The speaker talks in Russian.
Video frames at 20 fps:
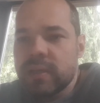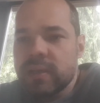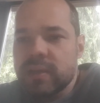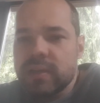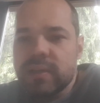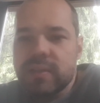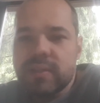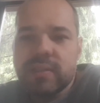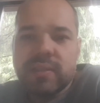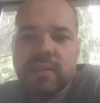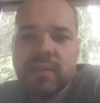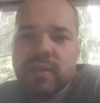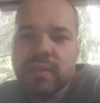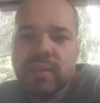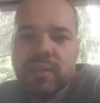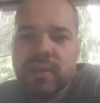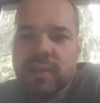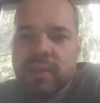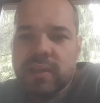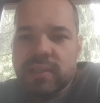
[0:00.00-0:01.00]
какая-нибудь
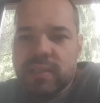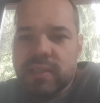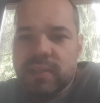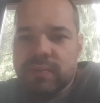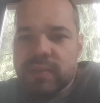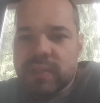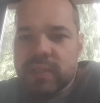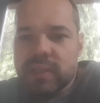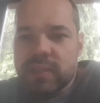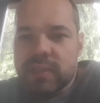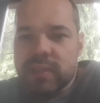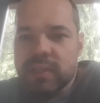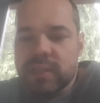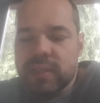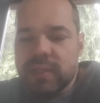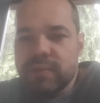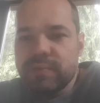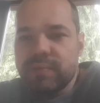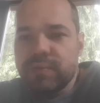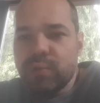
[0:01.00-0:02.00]
не,
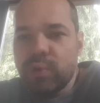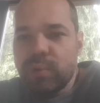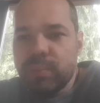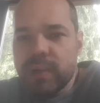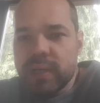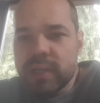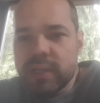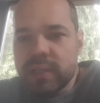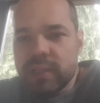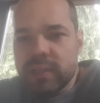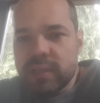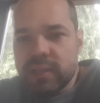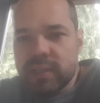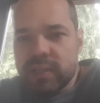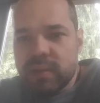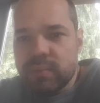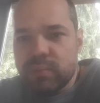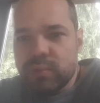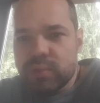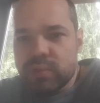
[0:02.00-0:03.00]
лимфома
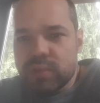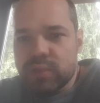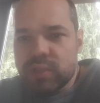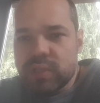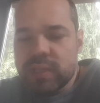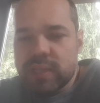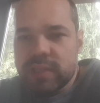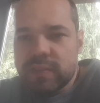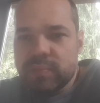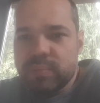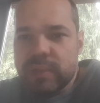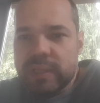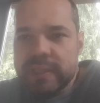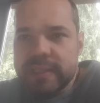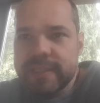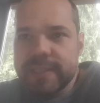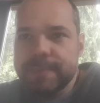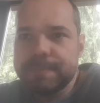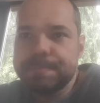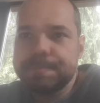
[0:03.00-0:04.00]
иногда может ждать
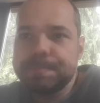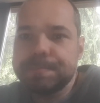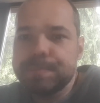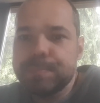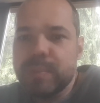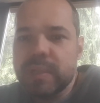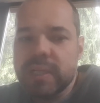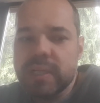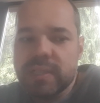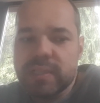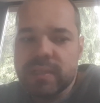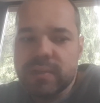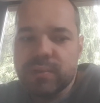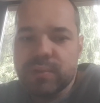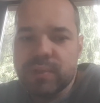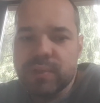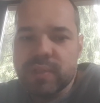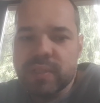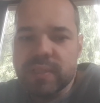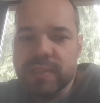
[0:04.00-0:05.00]
вполне, пока
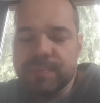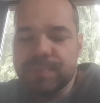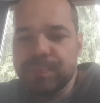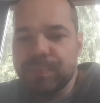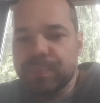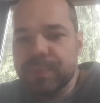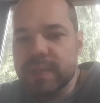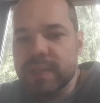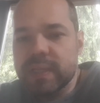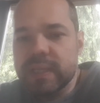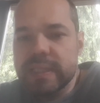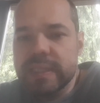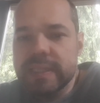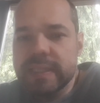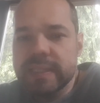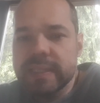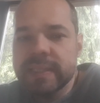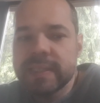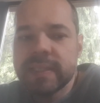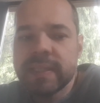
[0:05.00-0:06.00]
закончится
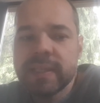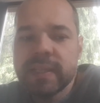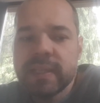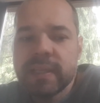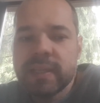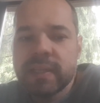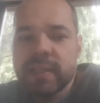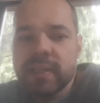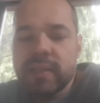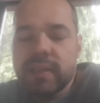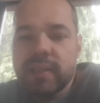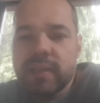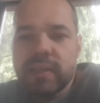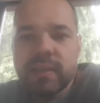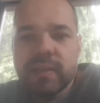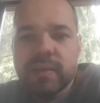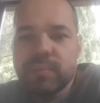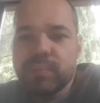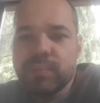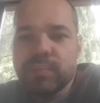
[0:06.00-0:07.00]
карантин.
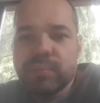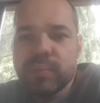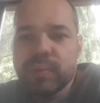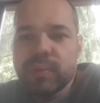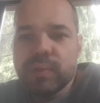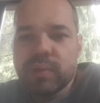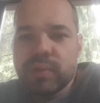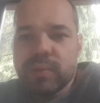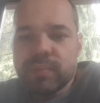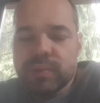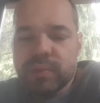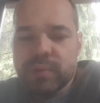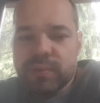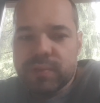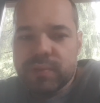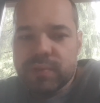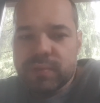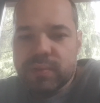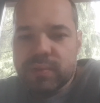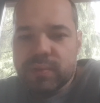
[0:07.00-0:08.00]
И много-много
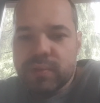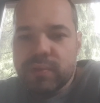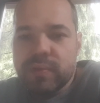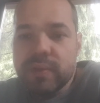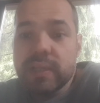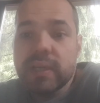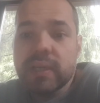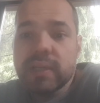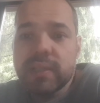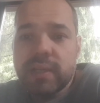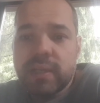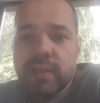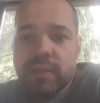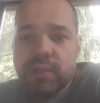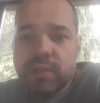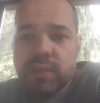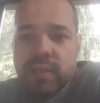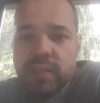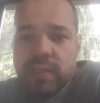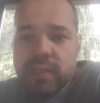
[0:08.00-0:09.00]
всего другого. Иногда
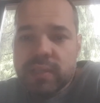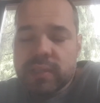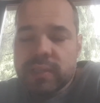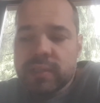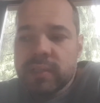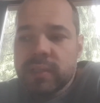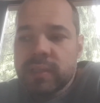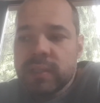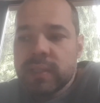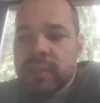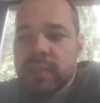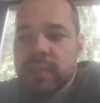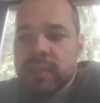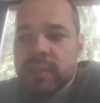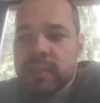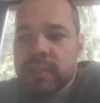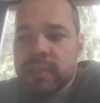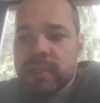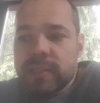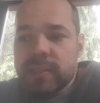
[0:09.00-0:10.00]
лечение
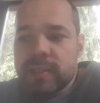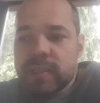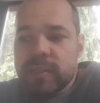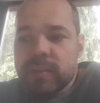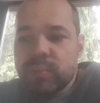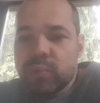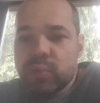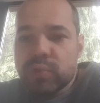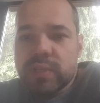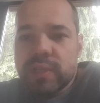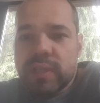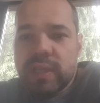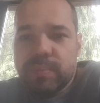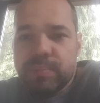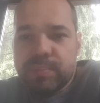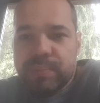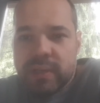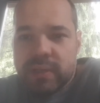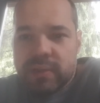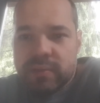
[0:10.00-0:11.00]
а, можно и
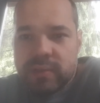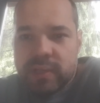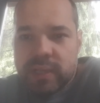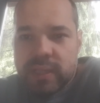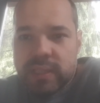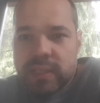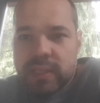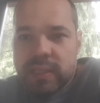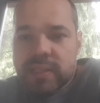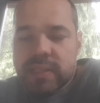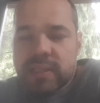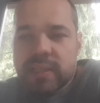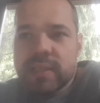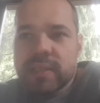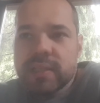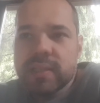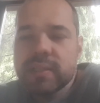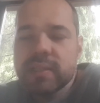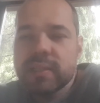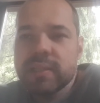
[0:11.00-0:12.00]
прервать,
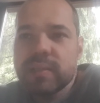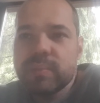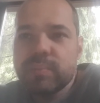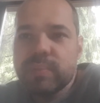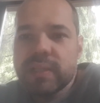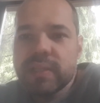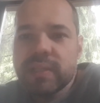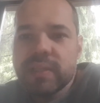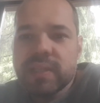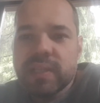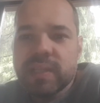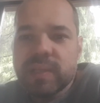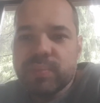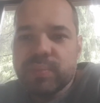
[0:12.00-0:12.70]
если дополнительная